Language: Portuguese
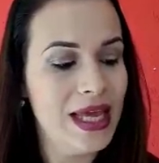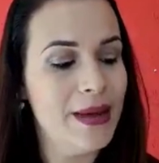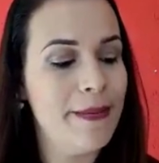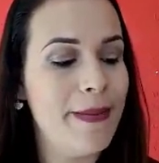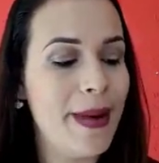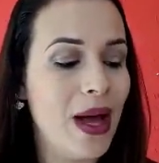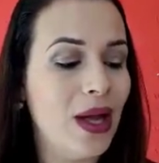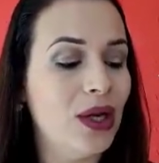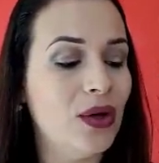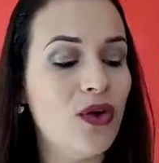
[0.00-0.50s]
E
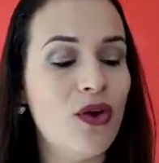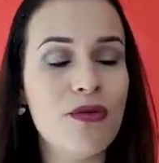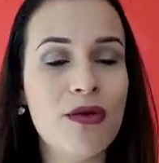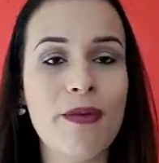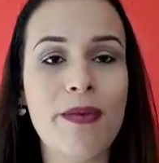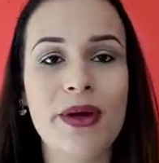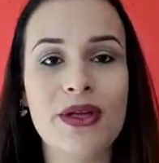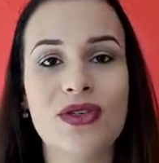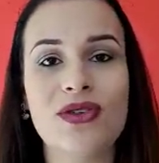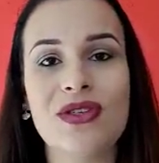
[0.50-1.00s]
Paula, como
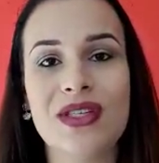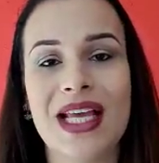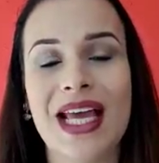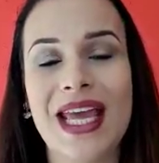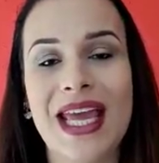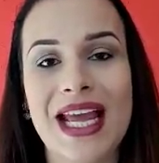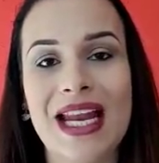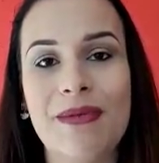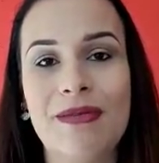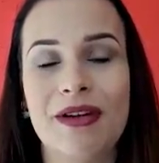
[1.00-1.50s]
eu posso
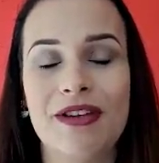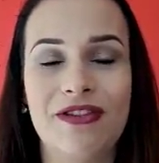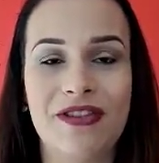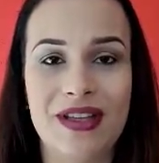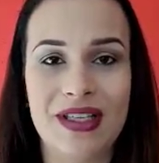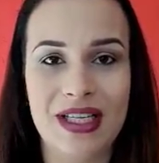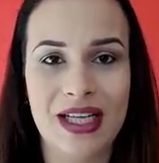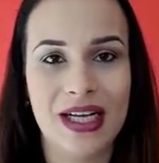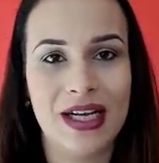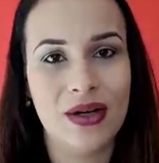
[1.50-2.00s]
usar ele para
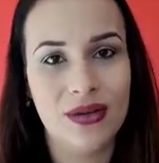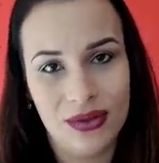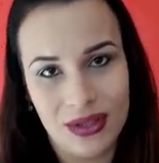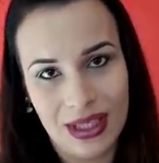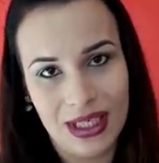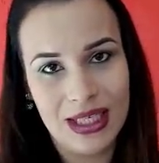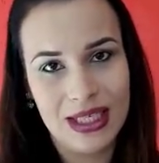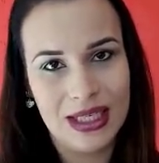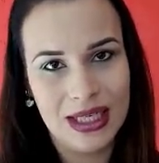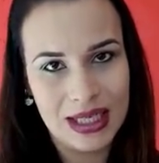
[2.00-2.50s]
fazer
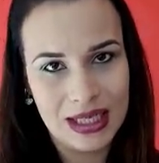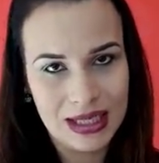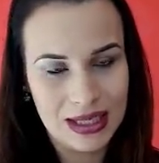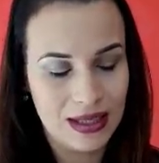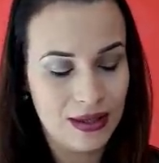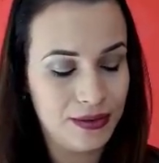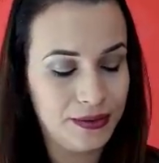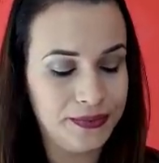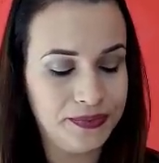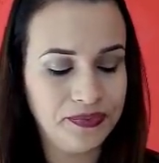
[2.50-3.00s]

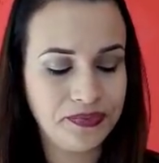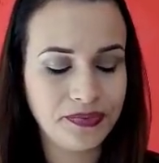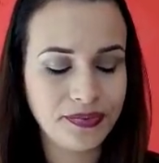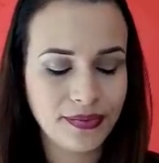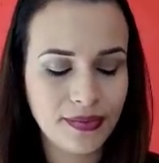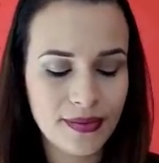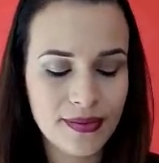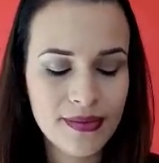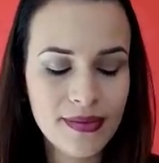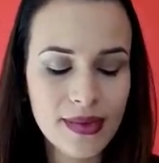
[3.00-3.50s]
cauterização?
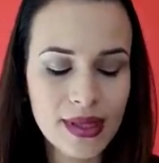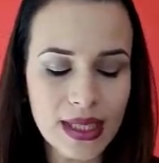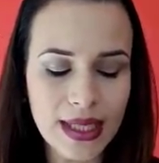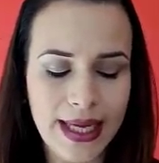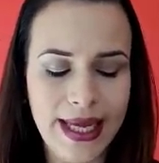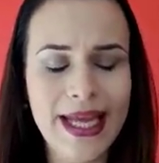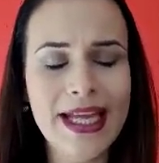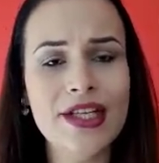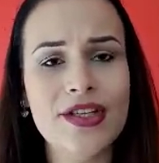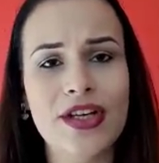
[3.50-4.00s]

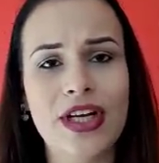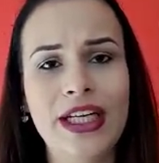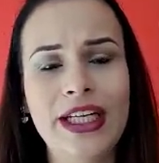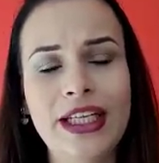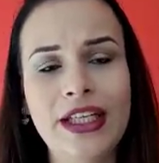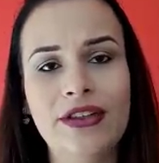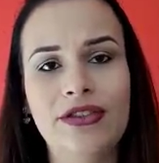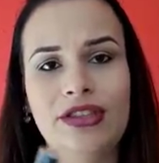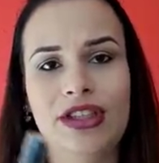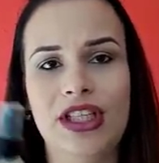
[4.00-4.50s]
Esse
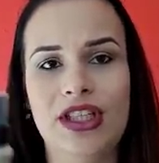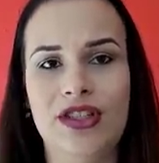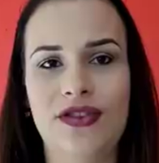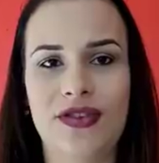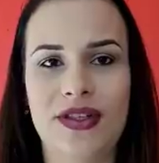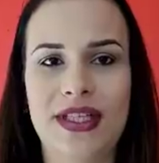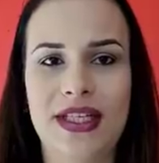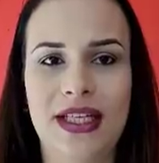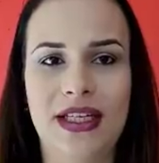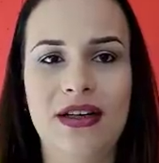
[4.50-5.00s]
olhinho, gente,
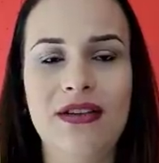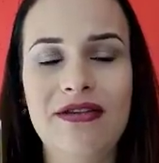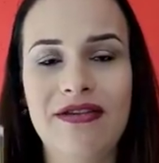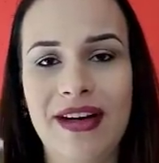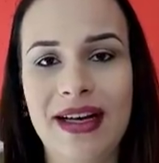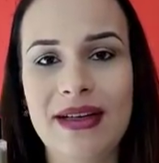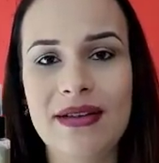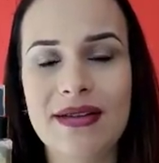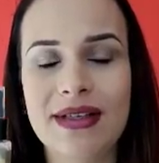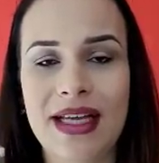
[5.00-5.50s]
você não
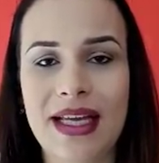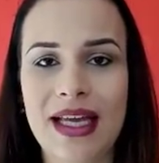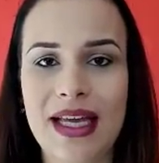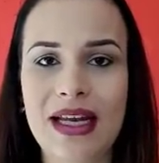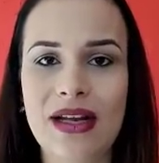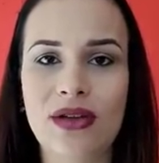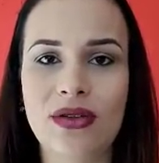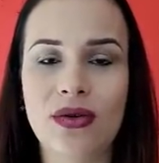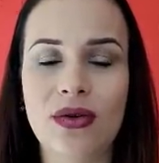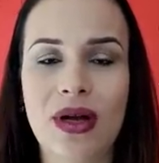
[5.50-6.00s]
vai usar
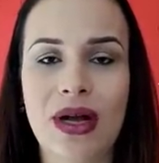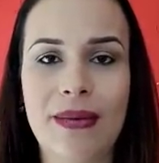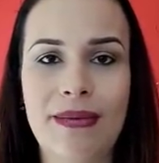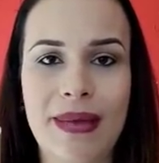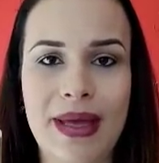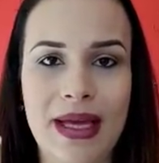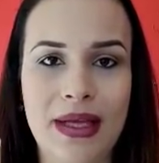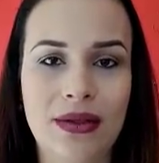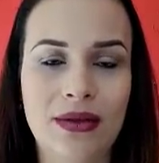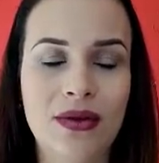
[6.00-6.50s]
ele no
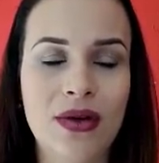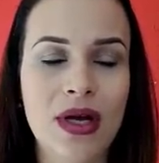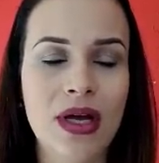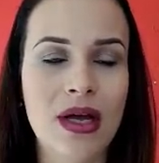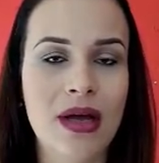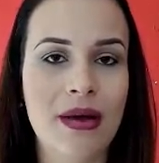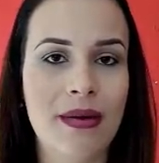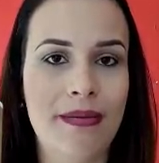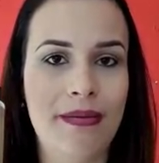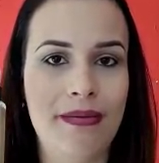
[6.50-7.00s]
cabelo
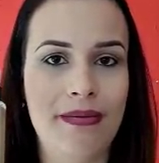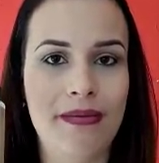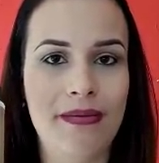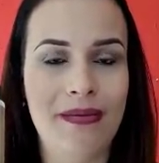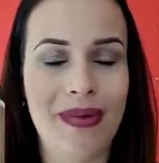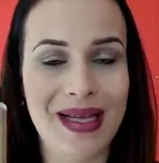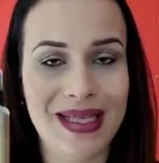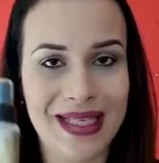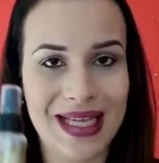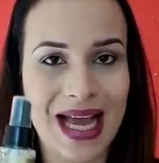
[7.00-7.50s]

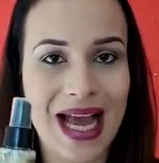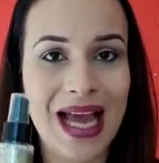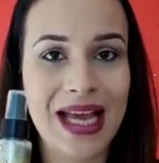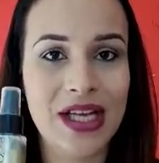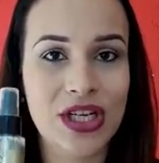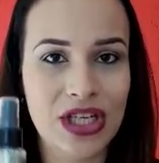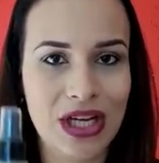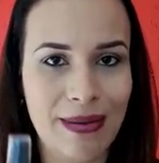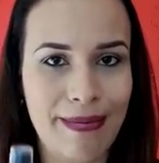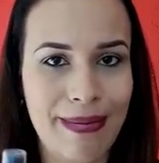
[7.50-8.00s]
passar
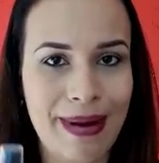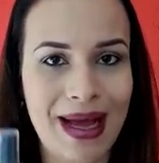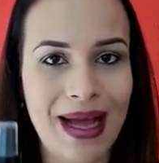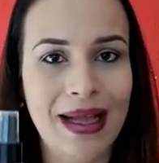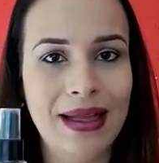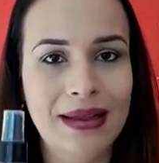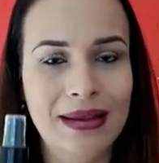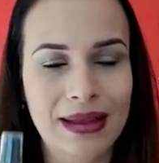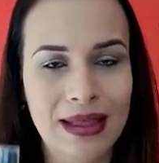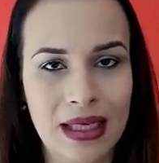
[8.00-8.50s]
e
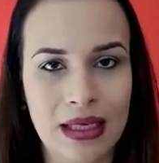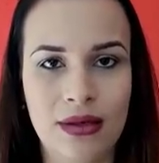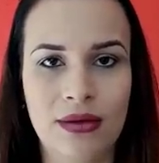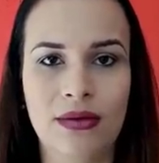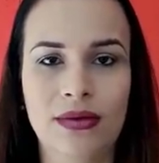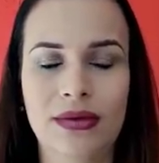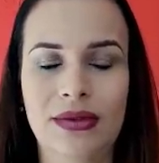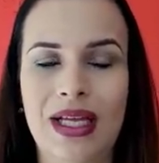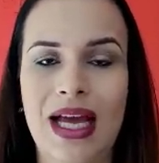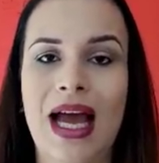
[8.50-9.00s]
chapar,
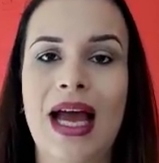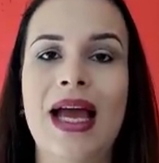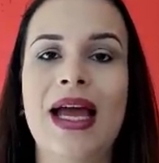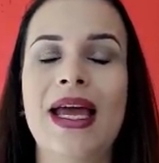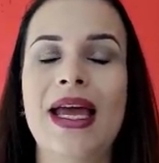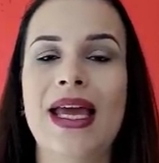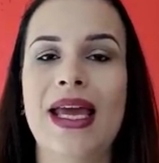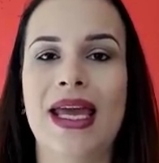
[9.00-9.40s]
não, tá?